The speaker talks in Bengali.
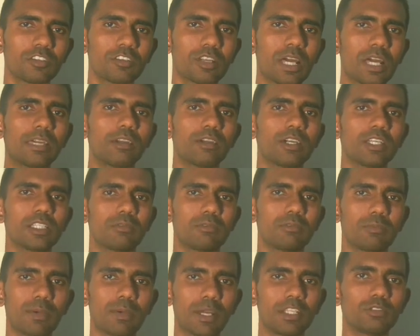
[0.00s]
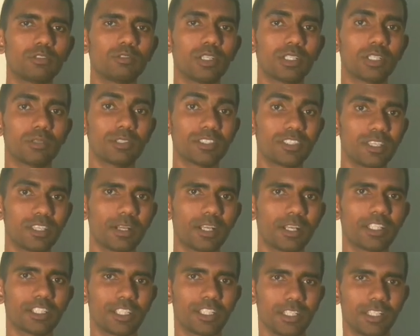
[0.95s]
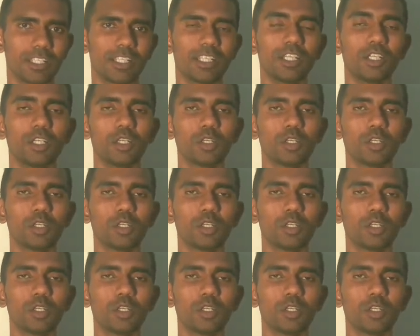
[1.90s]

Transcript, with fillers: যাবে পানি চলে যাবে সেপারেশন তো